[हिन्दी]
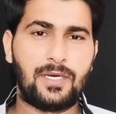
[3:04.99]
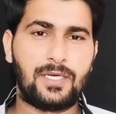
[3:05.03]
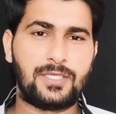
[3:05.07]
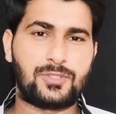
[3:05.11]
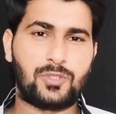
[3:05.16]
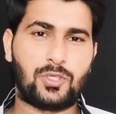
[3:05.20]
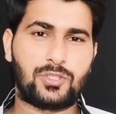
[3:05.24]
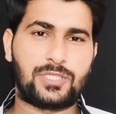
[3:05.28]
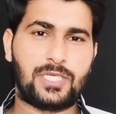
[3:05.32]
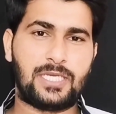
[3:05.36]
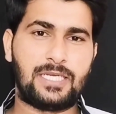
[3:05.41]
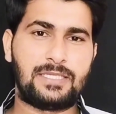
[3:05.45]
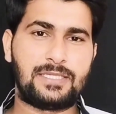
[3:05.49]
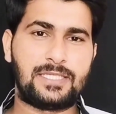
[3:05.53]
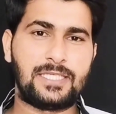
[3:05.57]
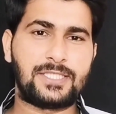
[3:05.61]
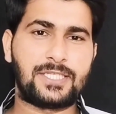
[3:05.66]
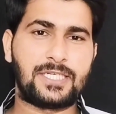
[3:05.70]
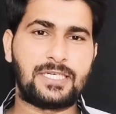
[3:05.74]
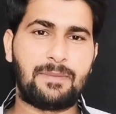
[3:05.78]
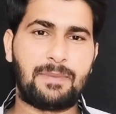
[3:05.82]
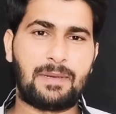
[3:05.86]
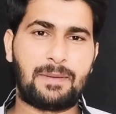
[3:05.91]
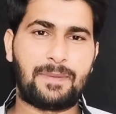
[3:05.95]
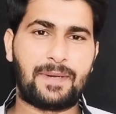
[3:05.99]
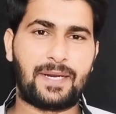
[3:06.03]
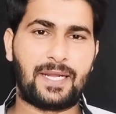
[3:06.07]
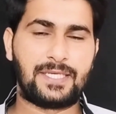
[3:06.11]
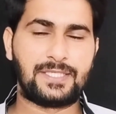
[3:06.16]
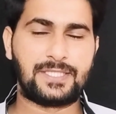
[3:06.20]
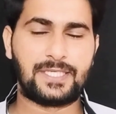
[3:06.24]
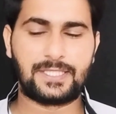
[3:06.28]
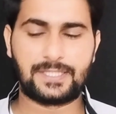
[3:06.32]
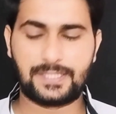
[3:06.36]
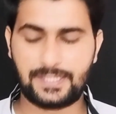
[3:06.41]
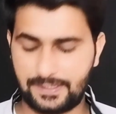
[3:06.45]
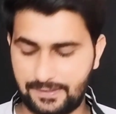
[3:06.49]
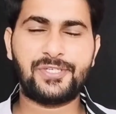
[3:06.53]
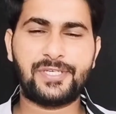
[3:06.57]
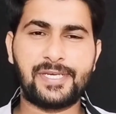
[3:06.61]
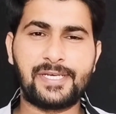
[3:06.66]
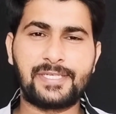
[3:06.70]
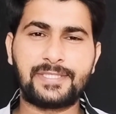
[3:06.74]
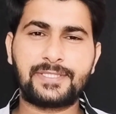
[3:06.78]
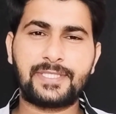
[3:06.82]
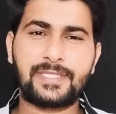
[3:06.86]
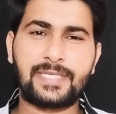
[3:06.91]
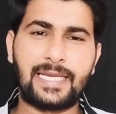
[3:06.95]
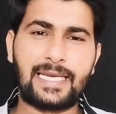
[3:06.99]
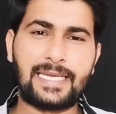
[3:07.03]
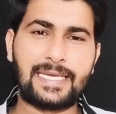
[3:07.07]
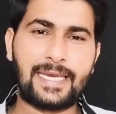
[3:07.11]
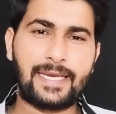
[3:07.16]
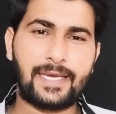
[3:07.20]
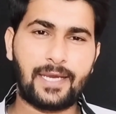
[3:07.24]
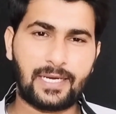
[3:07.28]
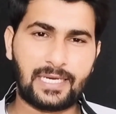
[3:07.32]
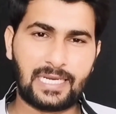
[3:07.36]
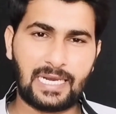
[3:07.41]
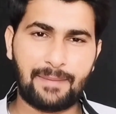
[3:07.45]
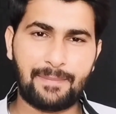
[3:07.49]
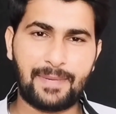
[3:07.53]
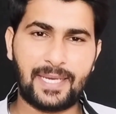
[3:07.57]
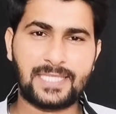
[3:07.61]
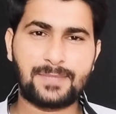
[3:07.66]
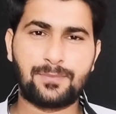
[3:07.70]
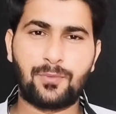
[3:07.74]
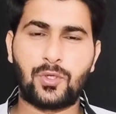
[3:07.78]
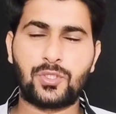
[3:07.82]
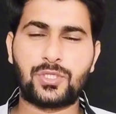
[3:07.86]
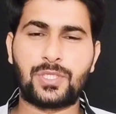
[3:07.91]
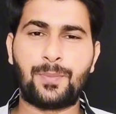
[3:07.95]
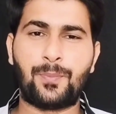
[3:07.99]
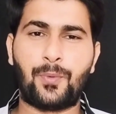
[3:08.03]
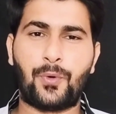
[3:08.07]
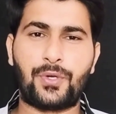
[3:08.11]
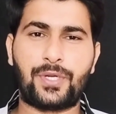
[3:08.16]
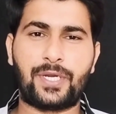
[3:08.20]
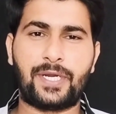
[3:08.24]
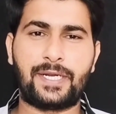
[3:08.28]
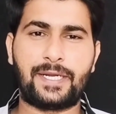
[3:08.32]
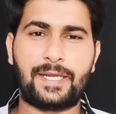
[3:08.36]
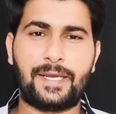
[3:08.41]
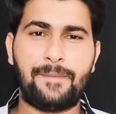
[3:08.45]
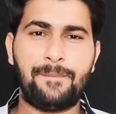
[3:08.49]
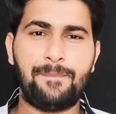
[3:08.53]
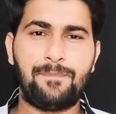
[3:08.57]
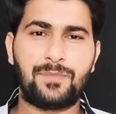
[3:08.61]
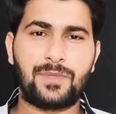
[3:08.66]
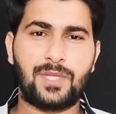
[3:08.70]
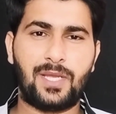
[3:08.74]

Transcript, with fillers: चौथे तीसरे नंबर पर आ जाएगी किंग्स के लिए अगला मैच बहुत इंपॉर्टेंट है